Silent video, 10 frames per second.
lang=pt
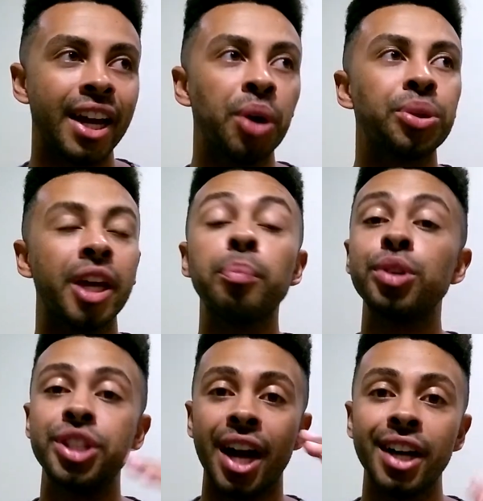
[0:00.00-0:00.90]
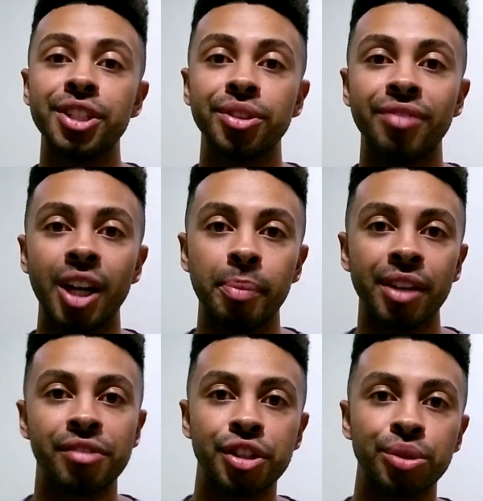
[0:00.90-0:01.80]
é o tempo de arte do Vale a
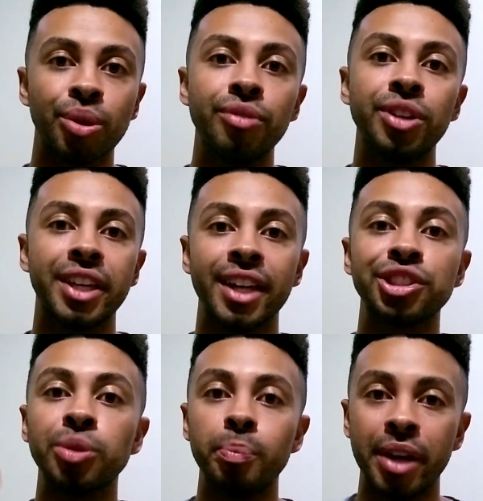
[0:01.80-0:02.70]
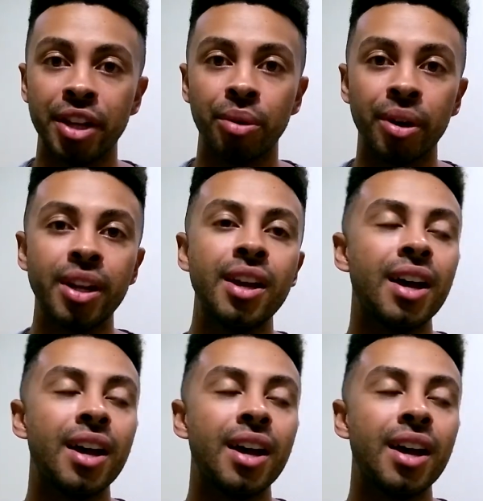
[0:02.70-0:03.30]
Pena Ver de Novo, que é superior